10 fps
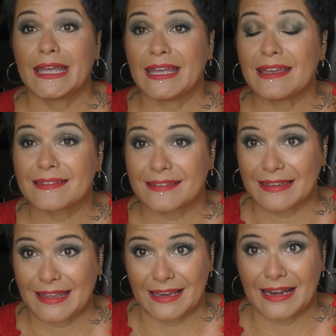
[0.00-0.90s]
Et
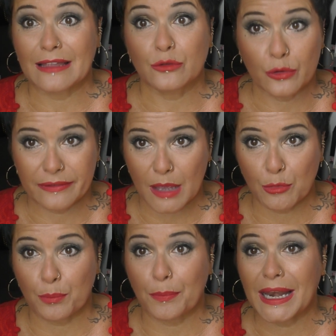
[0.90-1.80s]
c'est la
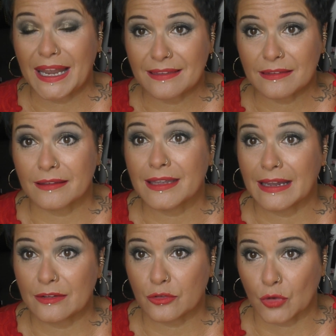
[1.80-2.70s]
deuxième palette
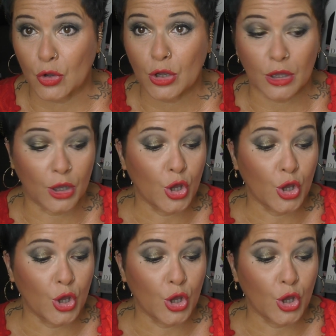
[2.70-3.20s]
qu'elle sort.